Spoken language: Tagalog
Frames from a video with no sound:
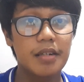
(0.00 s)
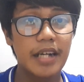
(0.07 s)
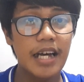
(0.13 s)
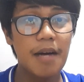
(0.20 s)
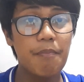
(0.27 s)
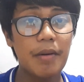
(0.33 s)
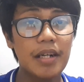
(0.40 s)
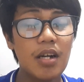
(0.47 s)

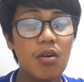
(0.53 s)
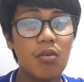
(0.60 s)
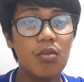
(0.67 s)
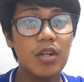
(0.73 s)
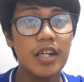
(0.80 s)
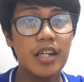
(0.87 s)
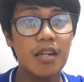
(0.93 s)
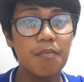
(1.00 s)
Kaya pag
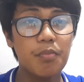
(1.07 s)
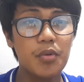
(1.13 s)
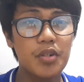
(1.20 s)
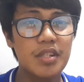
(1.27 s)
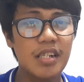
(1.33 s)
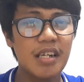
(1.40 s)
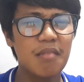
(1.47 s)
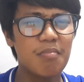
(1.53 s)
nauulanan po
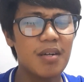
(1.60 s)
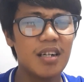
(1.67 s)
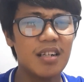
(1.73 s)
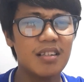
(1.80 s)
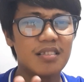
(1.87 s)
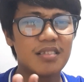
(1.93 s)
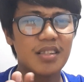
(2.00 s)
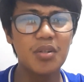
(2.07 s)
yung sa
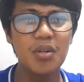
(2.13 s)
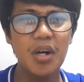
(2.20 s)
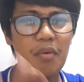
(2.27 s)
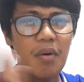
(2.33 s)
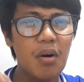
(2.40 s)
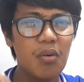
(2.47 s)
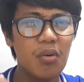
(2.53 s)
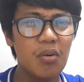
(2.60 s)
ibang siguro
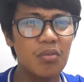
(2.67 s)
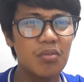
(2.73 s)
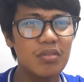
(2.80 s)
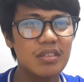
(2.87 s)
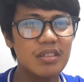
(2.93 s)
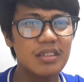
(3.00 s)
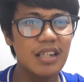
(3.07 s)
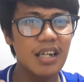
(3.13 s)
ewan ko kung
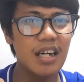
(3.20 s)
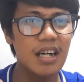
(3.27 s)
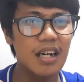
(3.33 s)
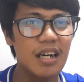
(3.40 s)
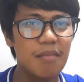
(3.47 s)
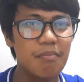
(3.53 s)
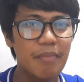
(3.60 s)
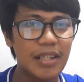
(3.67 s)

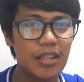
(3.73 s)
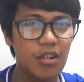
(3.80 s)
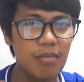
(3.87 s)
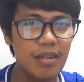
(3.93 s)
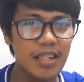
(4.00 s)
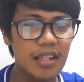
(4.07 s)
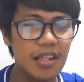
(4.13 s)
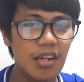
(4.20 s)
sa Metro
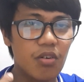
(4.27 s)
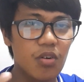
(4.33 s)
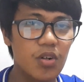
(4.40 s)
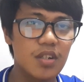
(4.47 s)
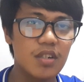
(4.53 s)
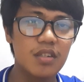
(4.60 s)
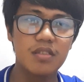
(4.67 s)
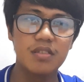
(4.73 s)
Manila
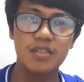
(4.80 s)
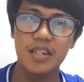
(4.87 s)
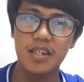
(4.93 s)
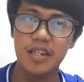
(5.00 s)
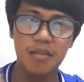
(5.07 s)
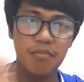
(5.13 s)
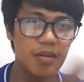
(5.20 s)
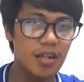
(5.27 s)
or
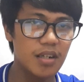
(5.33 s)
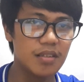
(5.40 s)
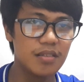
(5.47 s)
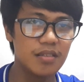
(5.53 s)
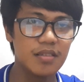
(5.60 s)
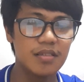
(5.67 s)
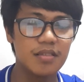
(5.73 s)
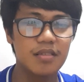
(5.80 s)
sa
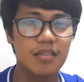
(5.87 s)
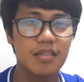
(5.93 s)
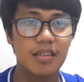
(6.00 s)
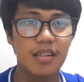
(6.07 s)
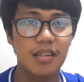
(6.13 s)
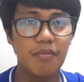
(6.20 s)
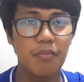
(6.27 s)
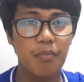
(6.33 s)
ibang
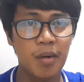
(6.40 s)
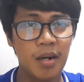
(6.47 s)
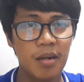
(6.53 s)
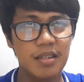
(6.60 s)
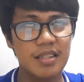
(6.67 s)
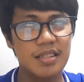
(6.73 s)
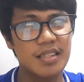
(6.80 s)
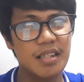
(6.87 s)

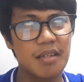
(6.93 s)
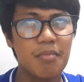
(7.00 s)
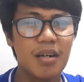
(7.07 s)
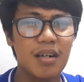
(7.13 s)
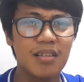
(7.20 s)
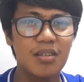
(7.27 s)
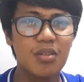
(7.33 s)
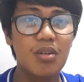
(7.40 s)

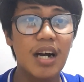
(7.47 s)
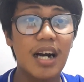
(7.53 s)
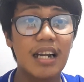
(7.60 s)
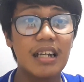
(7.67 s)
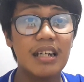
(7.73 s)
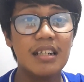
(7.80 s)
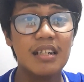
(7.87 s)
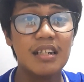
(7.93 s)
ibang
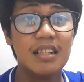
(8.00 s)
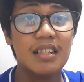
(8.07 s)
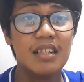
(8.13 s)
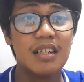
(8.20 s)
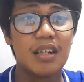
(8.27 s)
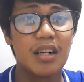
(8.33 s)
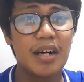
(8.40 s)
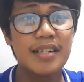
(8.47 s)
lugar.
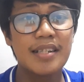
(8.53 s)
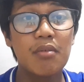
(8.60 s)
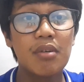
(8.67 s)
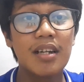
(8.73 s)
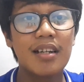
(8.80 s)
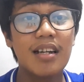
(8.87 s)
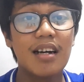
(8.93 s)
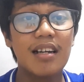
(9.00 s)
Kasi
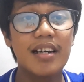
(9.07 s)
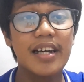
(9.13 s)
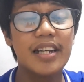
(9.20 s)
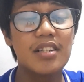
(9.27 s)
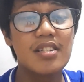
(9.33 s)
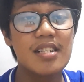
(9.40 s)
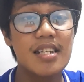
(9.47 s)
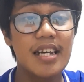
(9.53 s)
walang
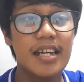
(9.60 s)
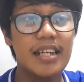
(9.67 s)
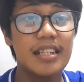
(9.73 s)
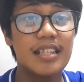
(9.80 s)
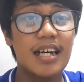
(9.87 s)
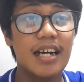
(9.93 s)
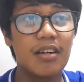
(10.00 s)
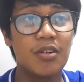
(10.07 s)
nakalagay doon sa
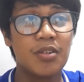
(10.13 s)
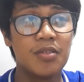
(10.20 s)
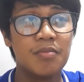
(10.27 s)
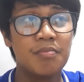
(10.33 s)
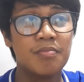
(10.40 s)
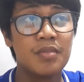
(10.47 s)
nakikita ko.